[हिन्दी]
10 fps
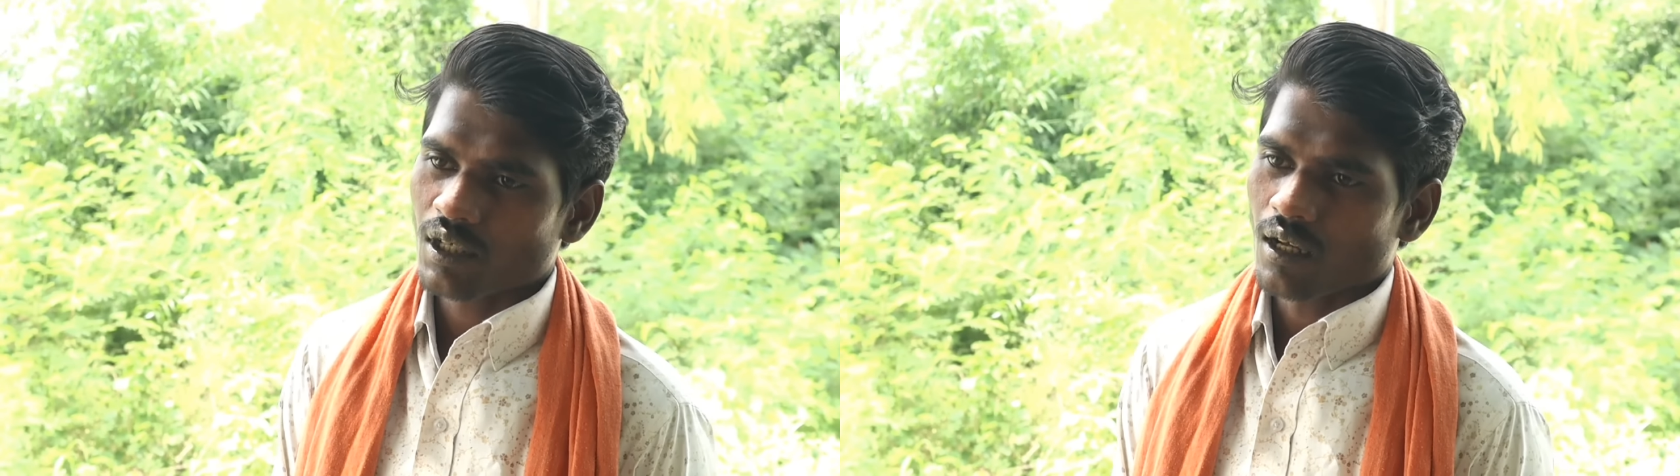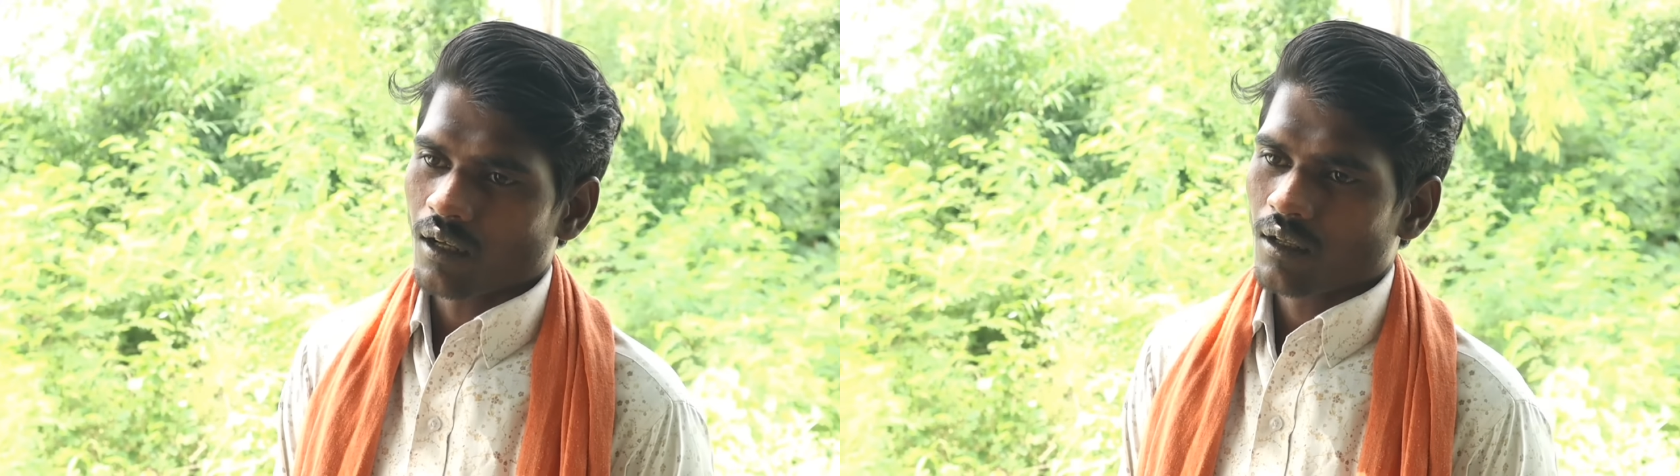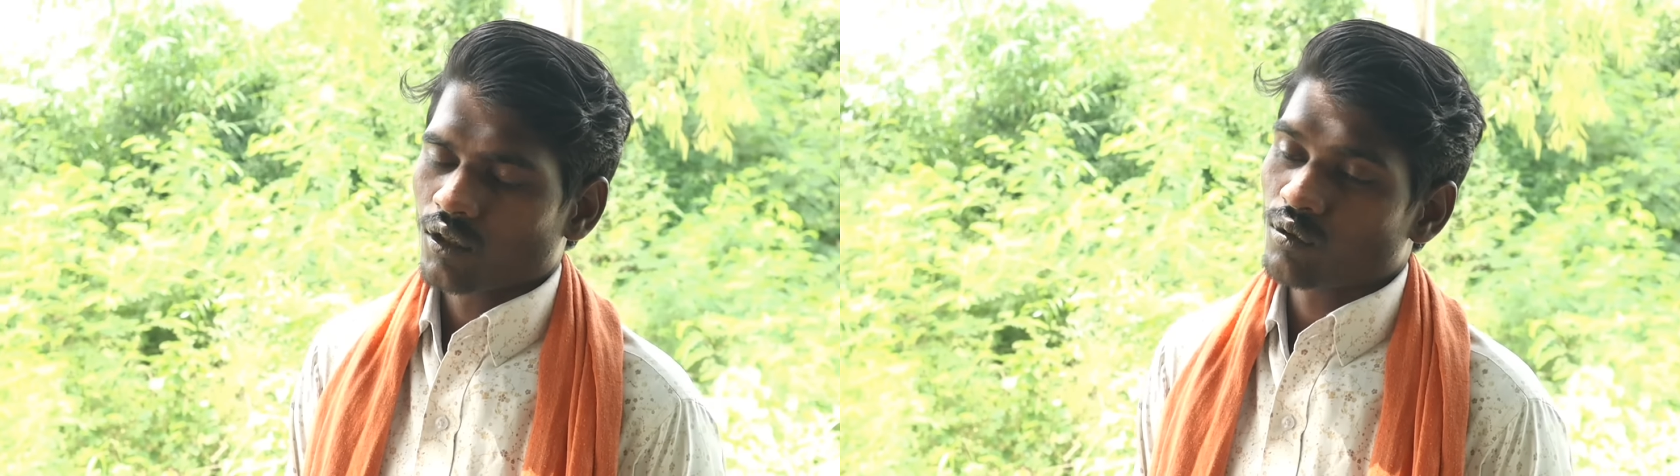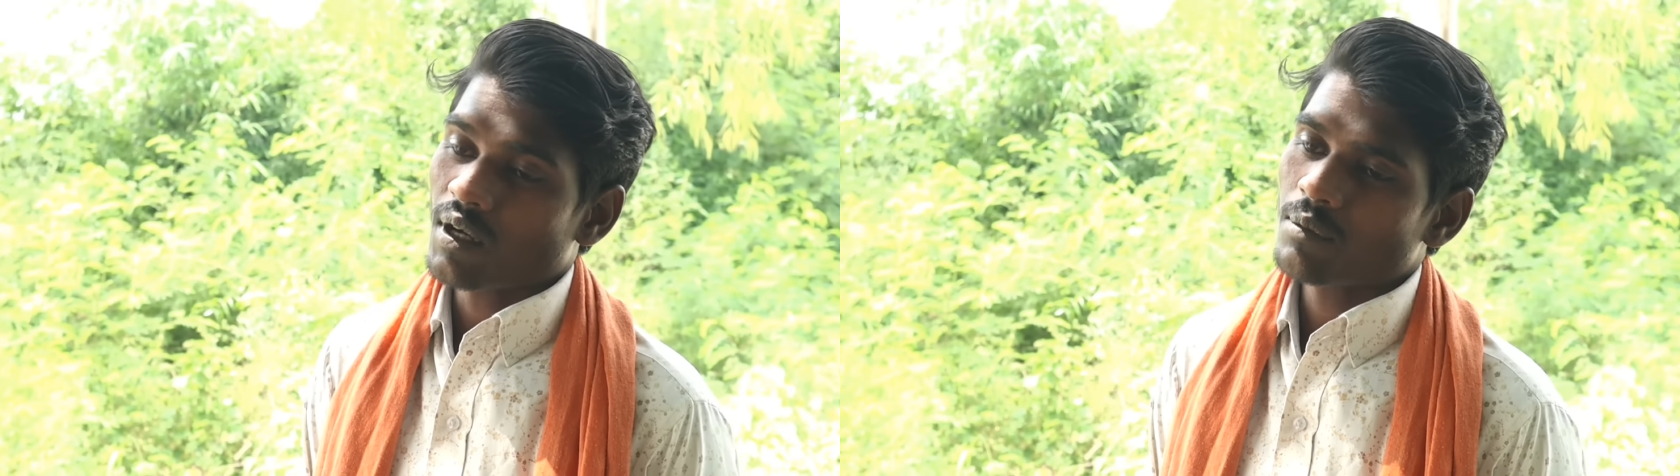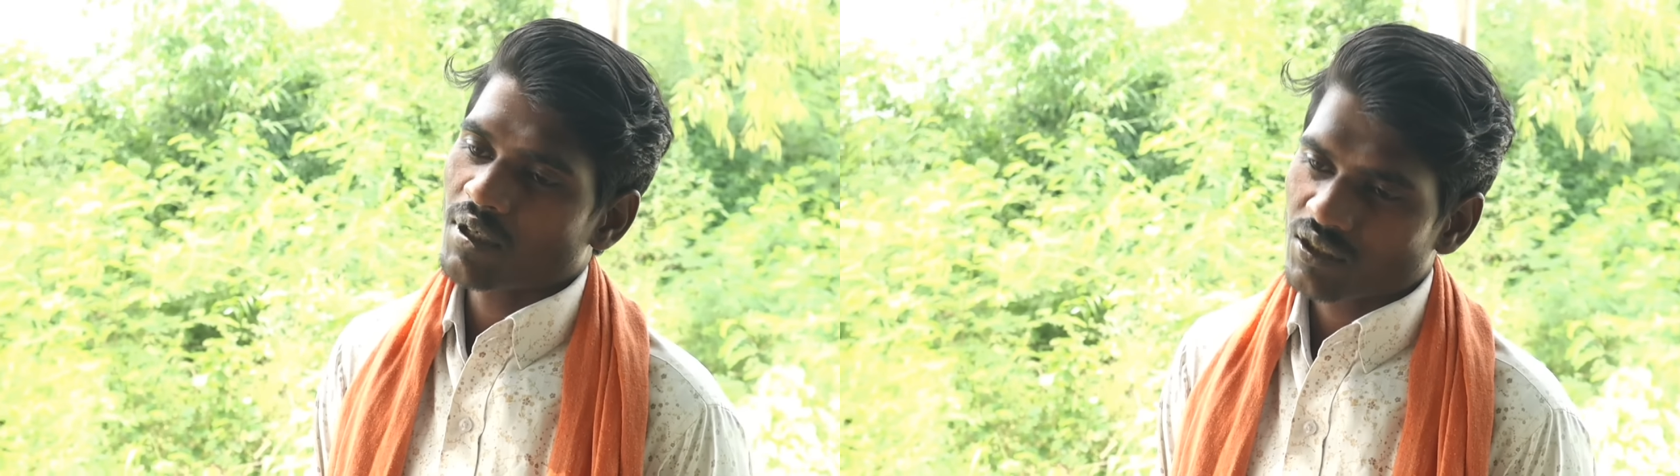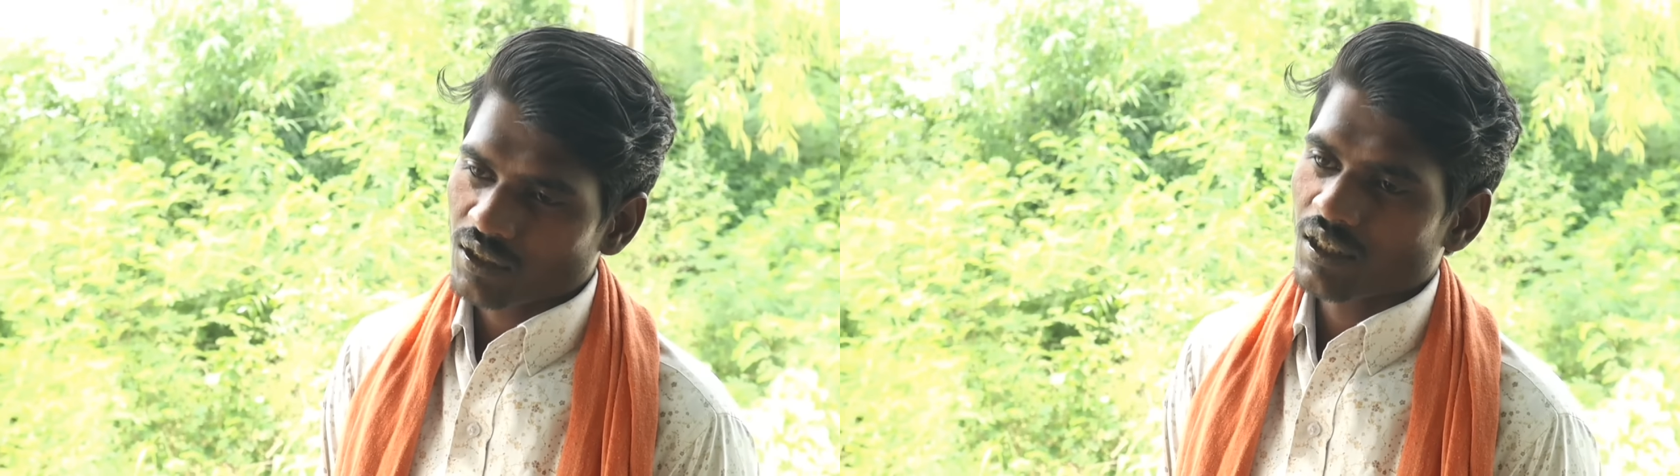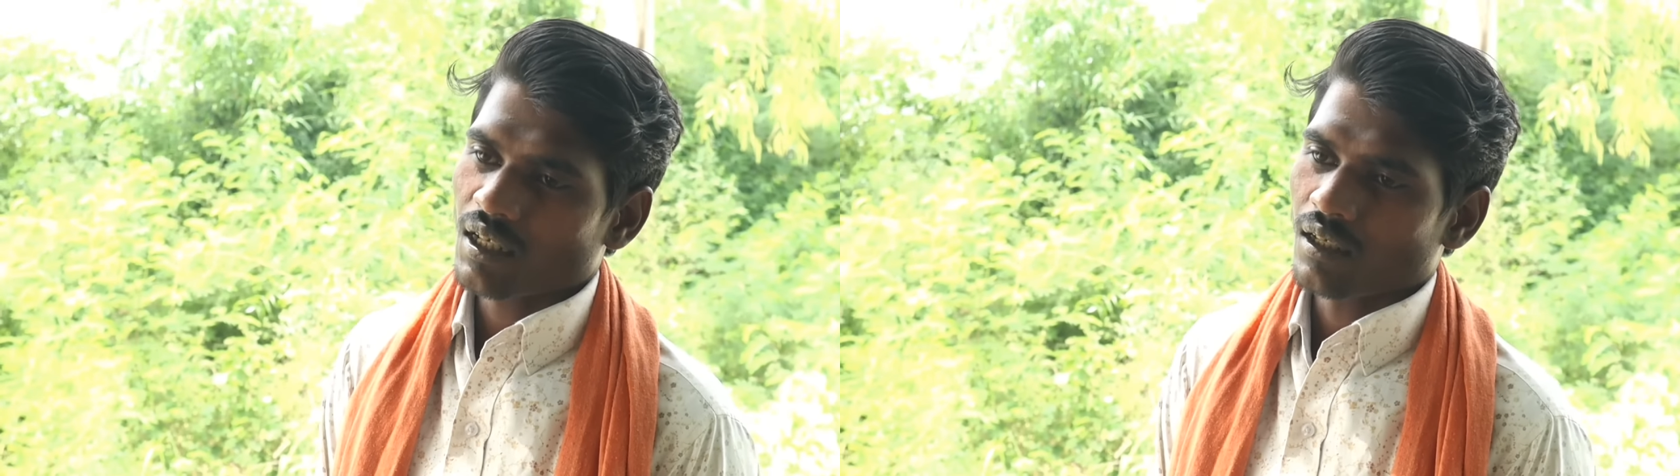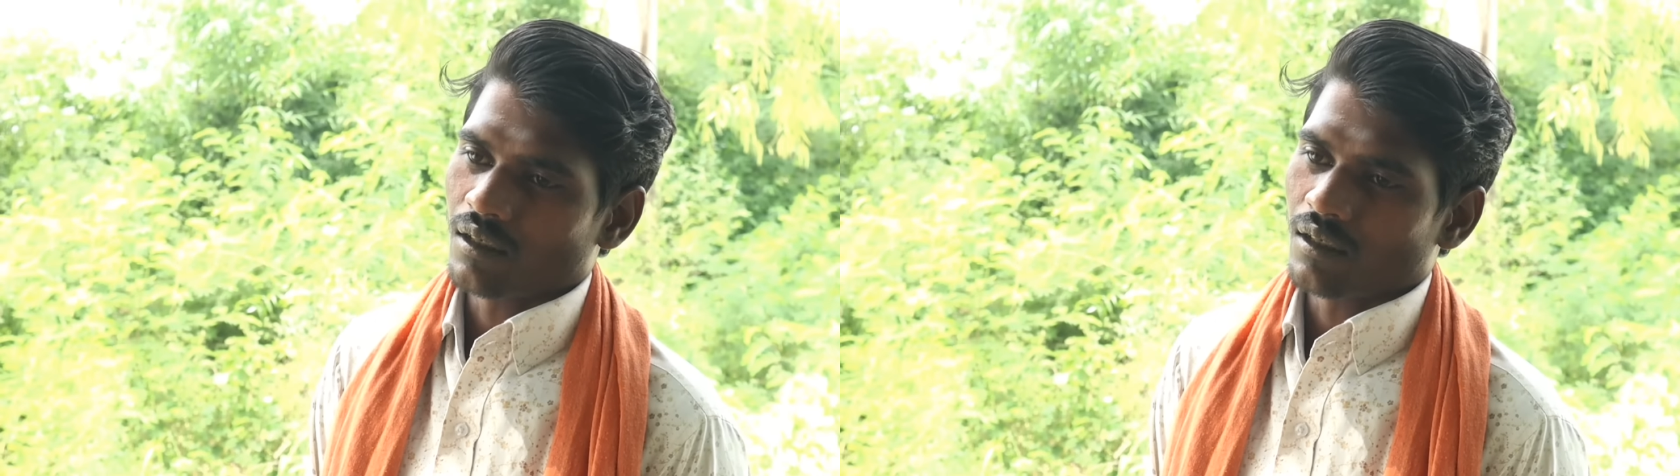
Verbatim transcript: क्या तुम्हारा मकसद क्या